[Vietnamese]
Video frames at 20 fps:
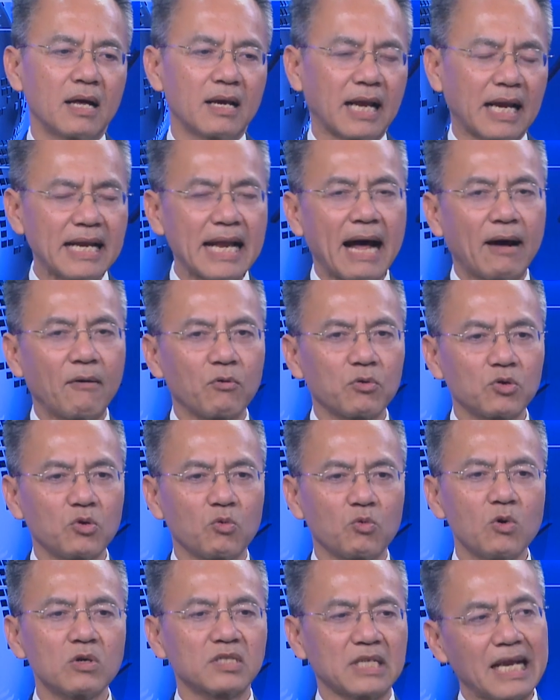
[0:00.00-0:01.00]
lãnh đạo của
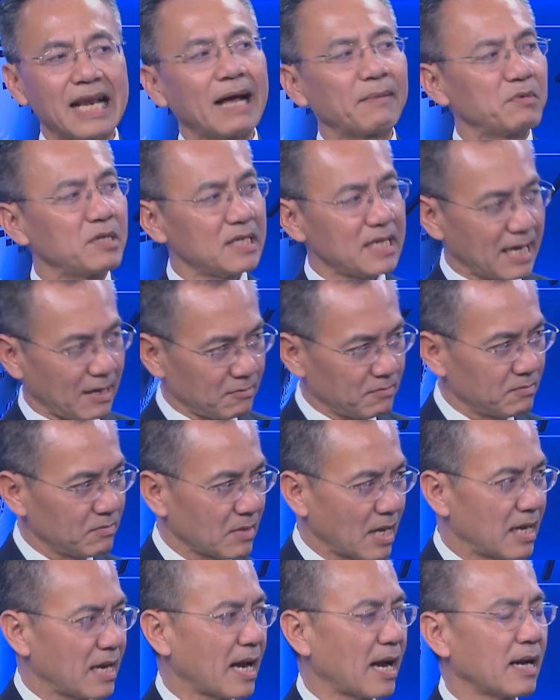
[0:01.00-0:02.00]
Trung Quốc sẽ làm như thế nào
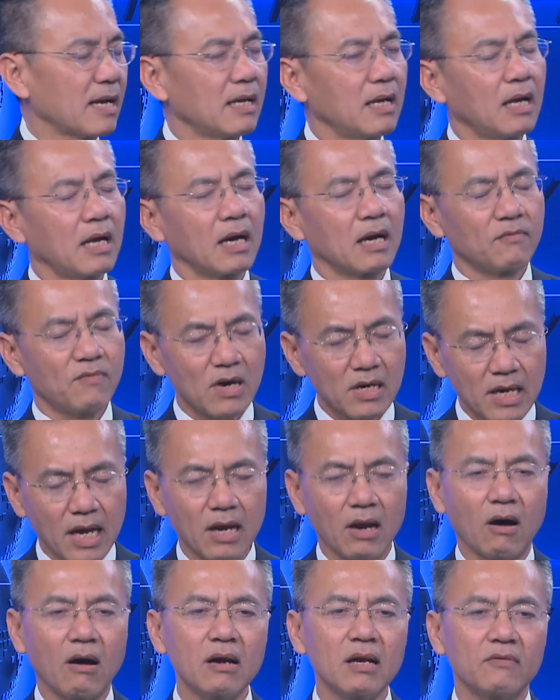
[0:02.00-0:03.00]
thành ra vấn đề
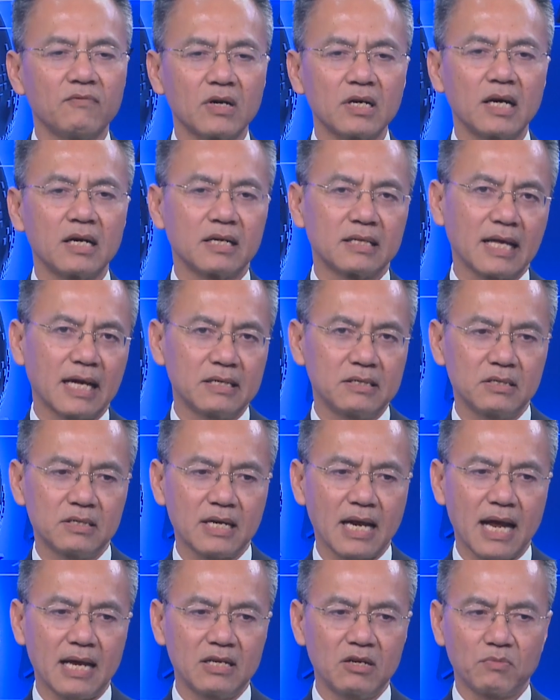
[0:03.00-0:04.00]
đó là vấn đề người ta đưa
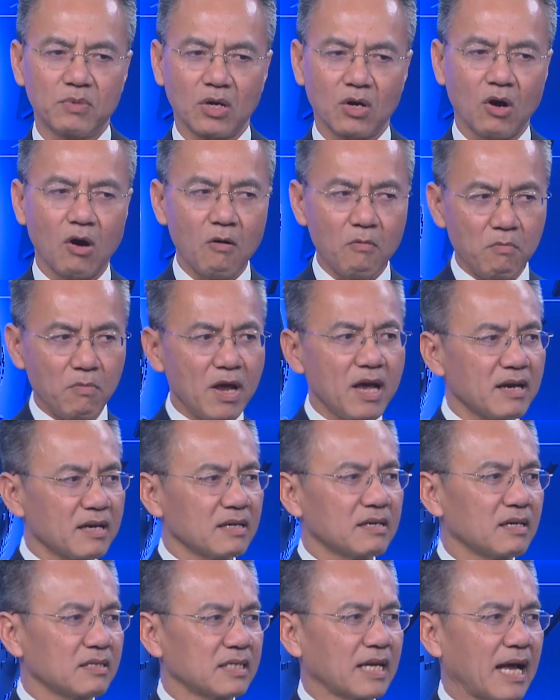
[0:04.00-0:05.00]
ra nhưng mà không biết
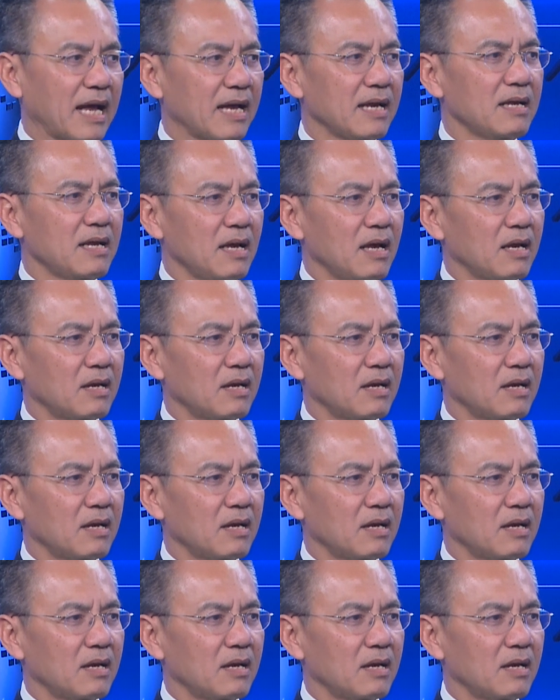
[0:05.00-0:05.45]
nó sẽ